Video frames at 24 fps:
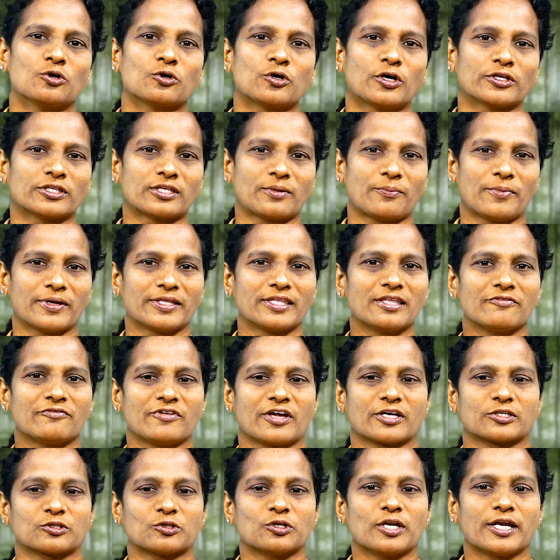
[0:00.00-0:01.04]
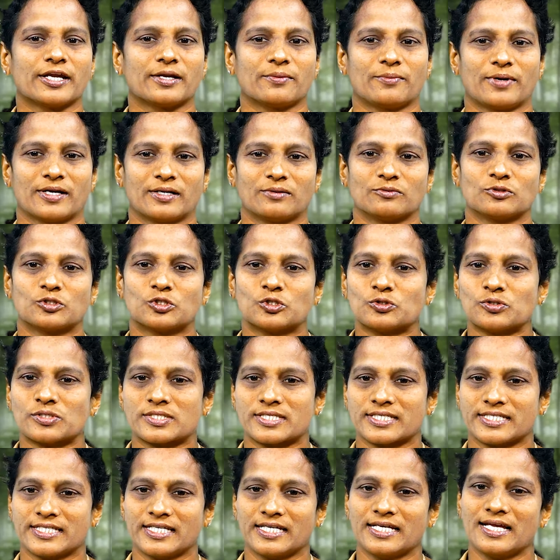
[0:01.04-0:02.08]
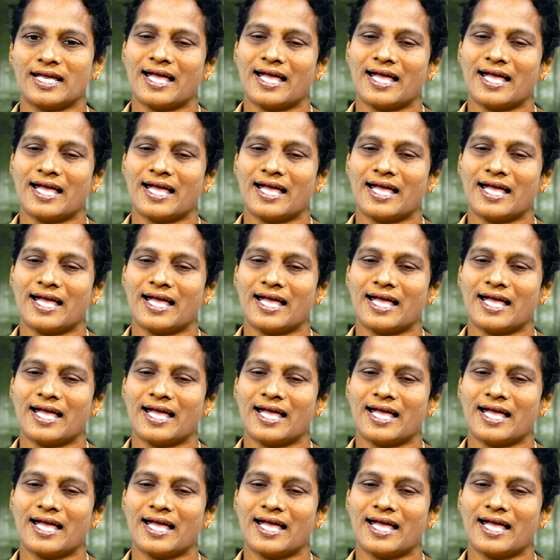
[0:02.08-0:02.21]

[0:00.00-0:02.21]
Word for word: కొంతమంది వ్యక్తులను మనం చూసి